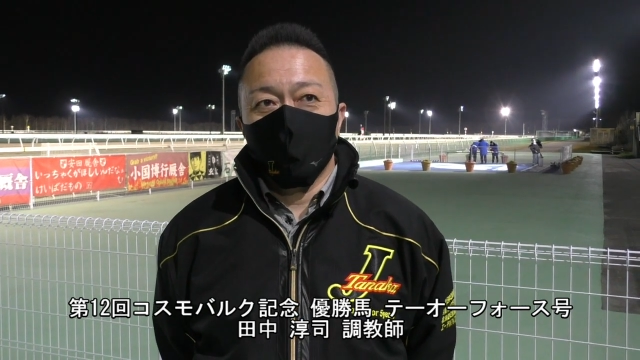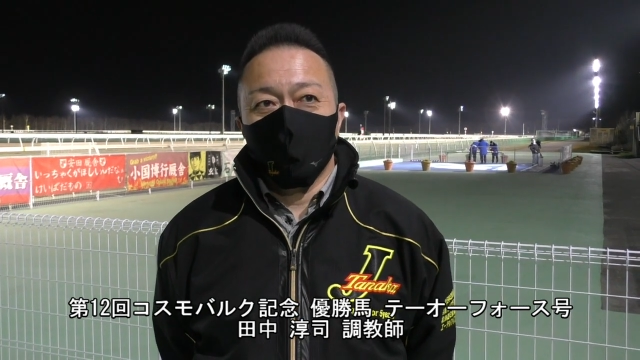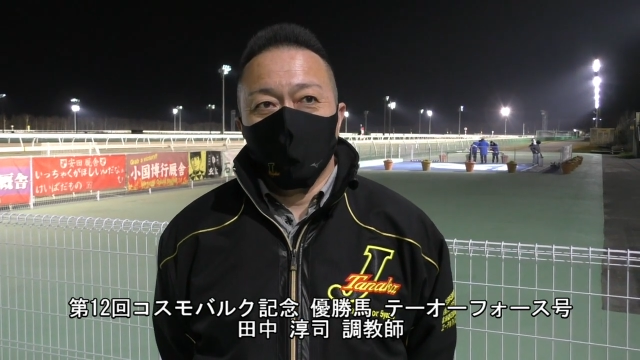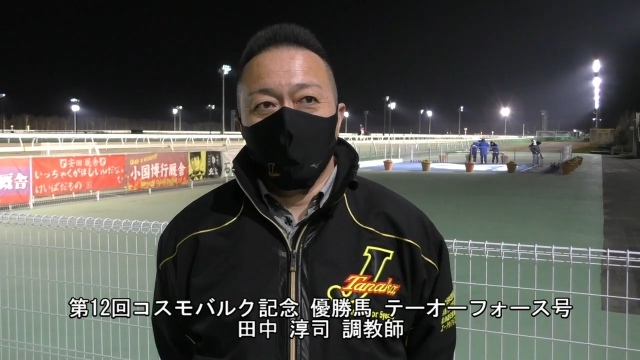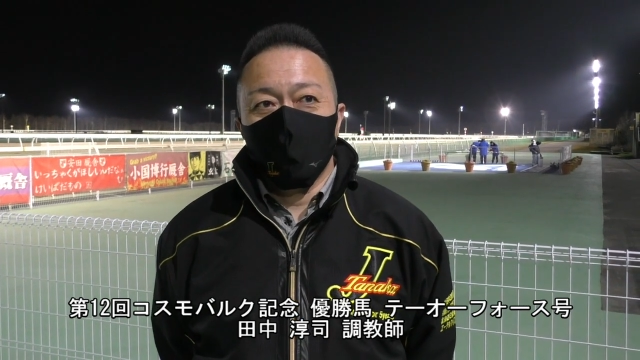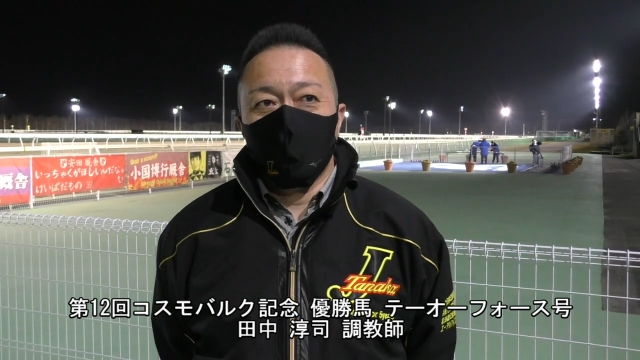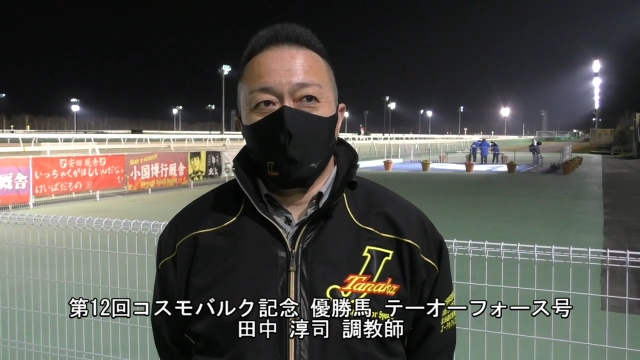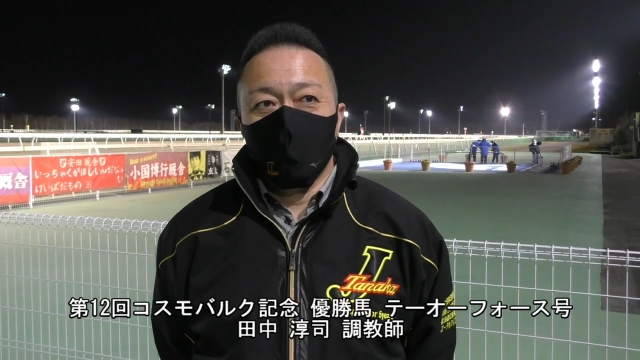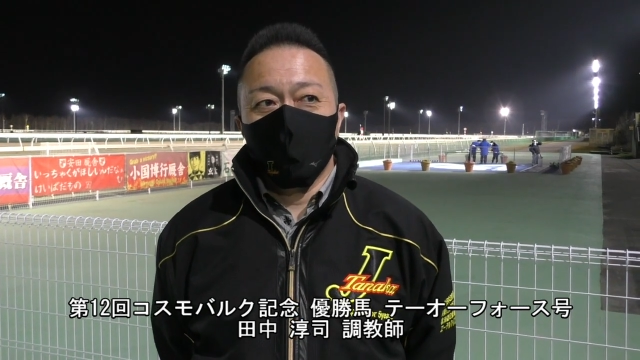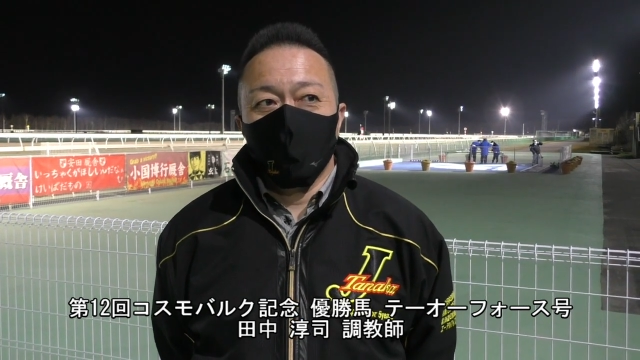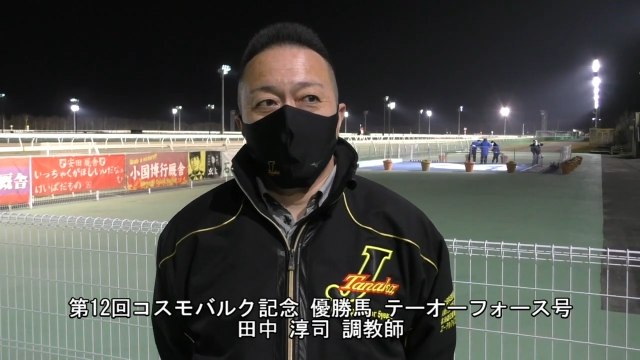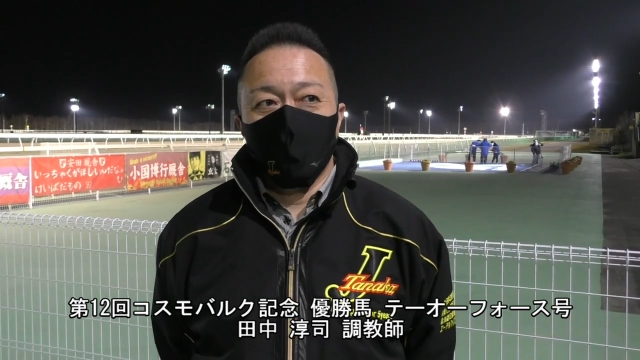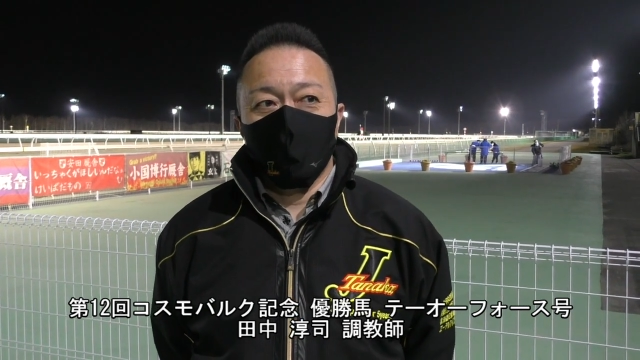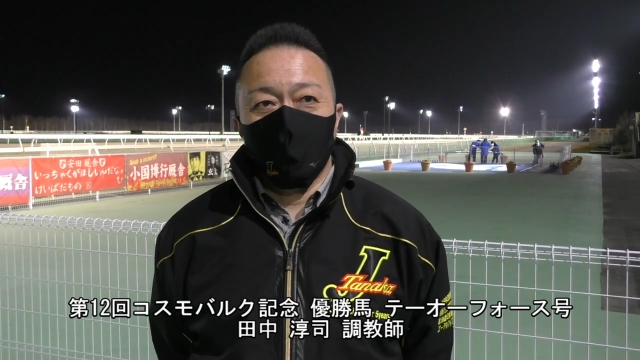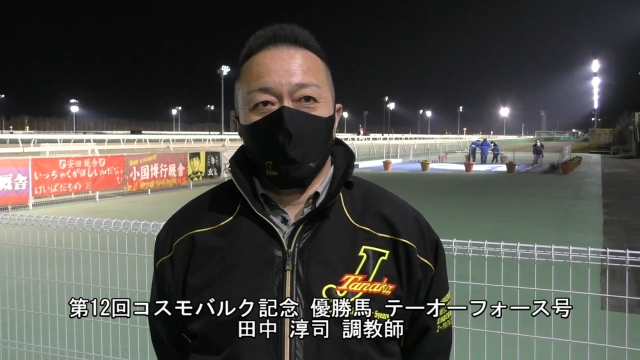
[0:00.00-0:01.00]
やっぱり土栄
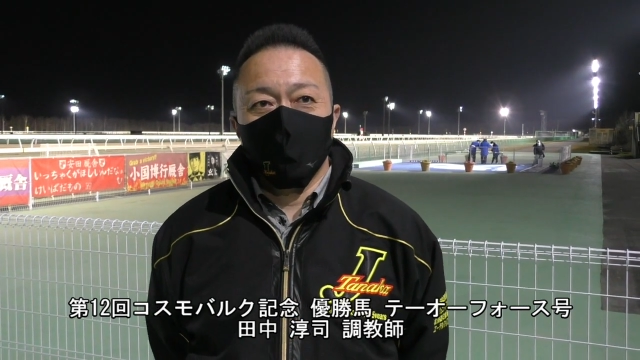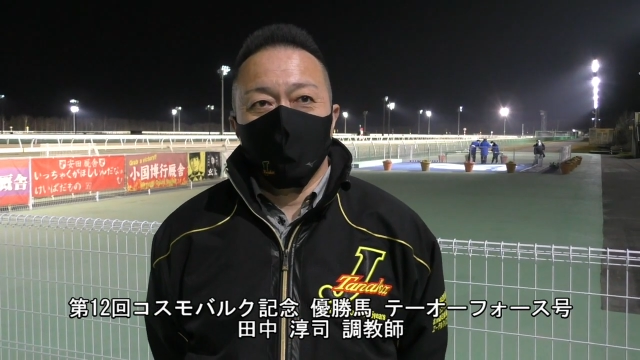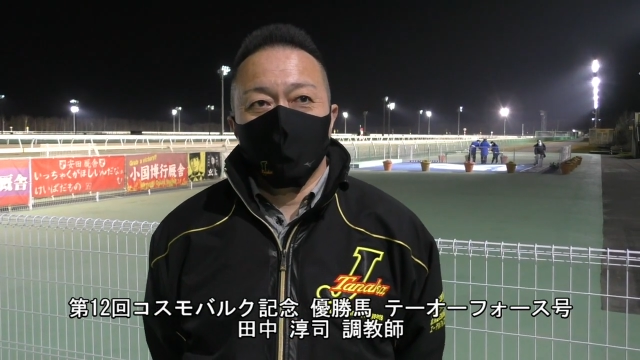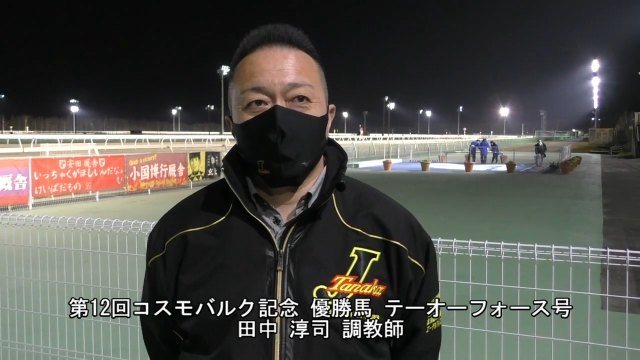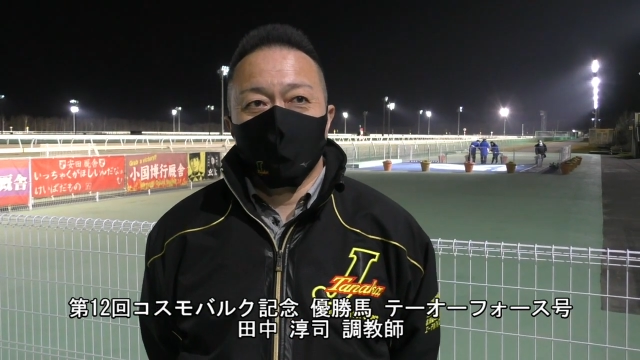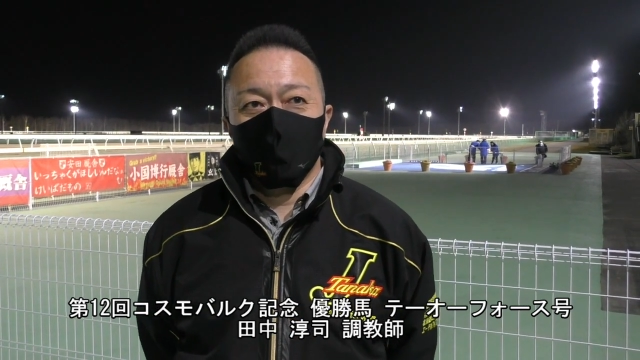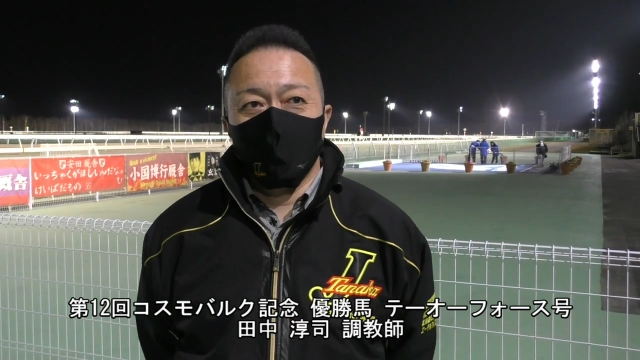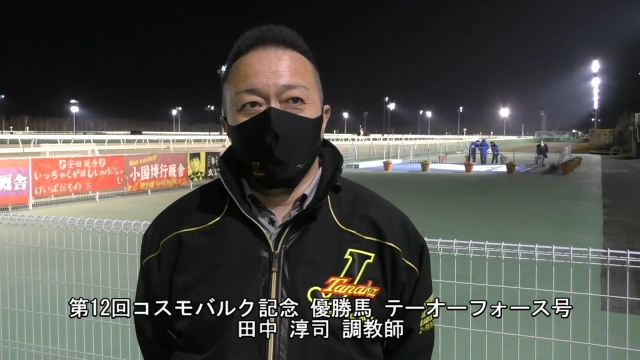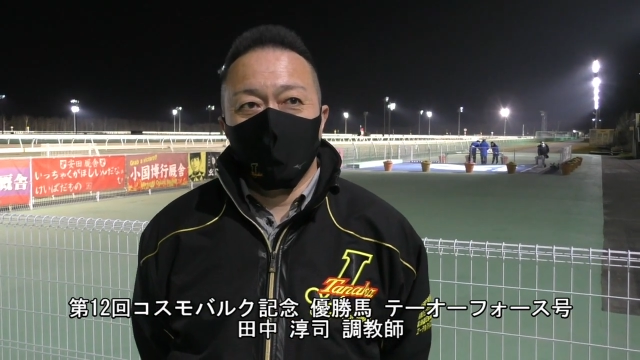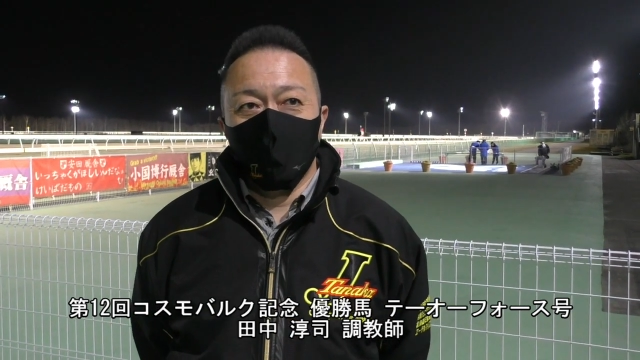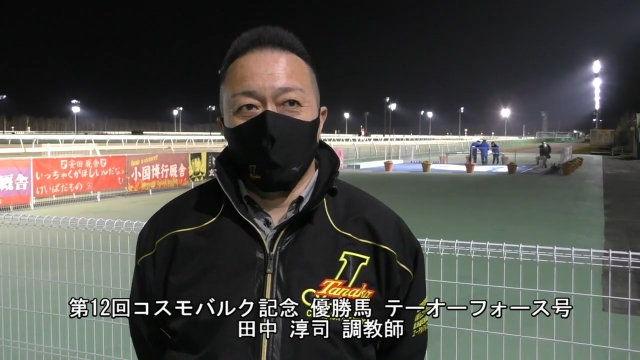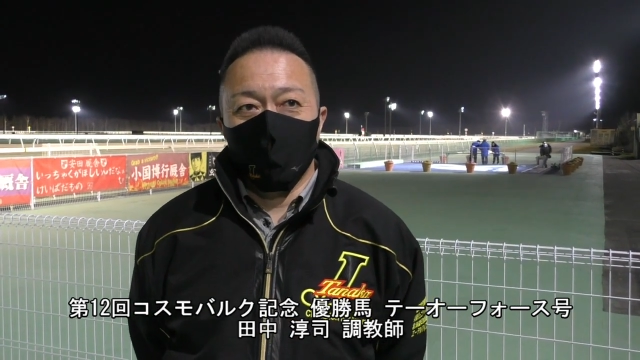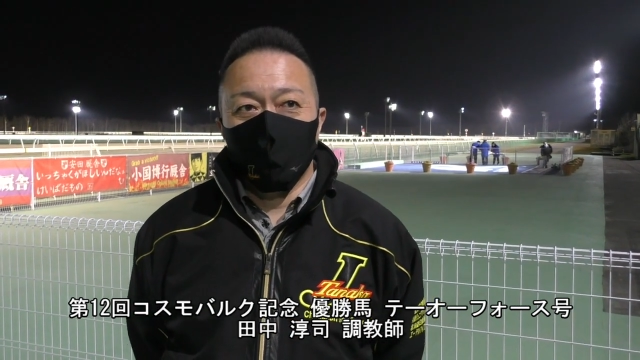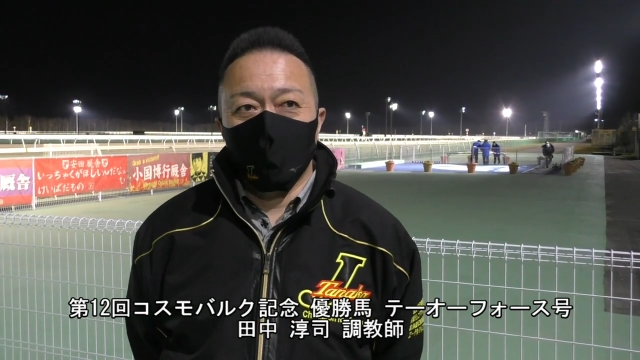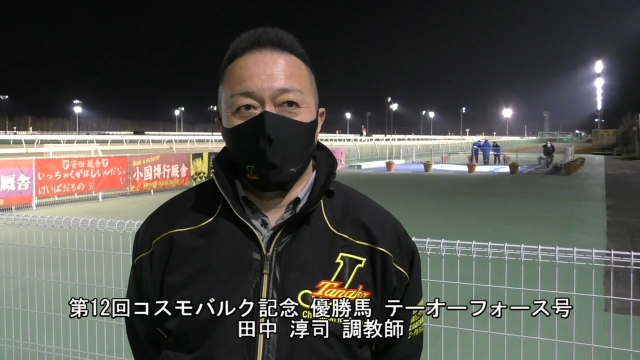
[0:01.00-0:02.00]
の重賞戦線
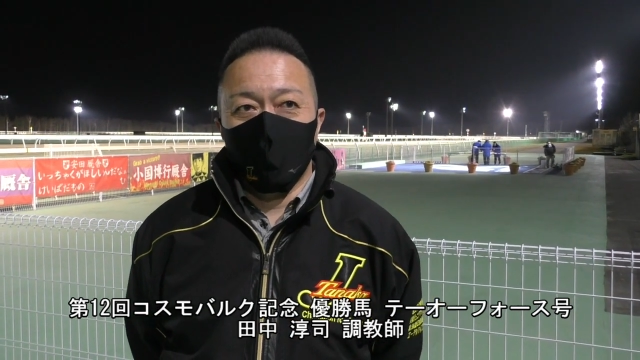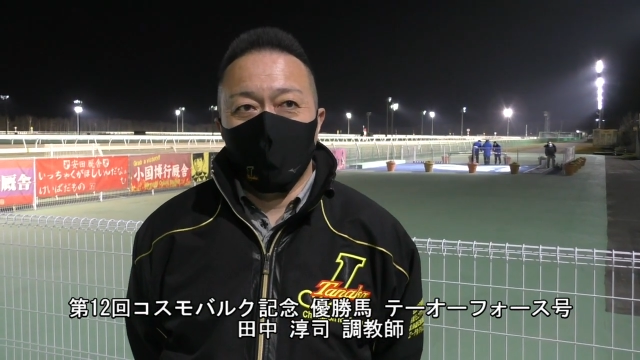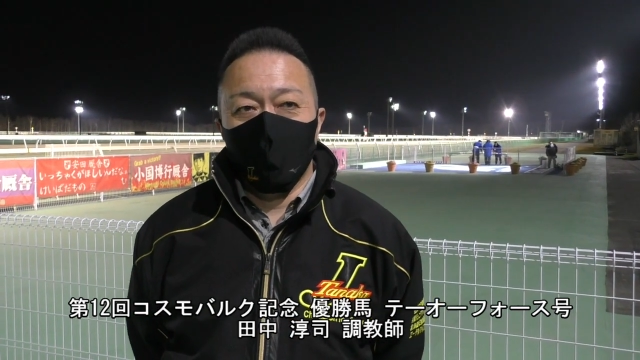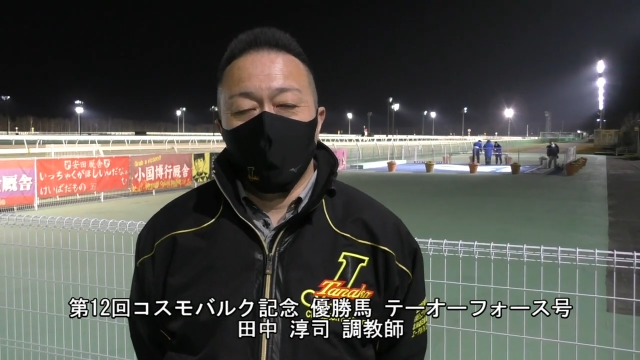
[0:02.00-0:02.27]
また、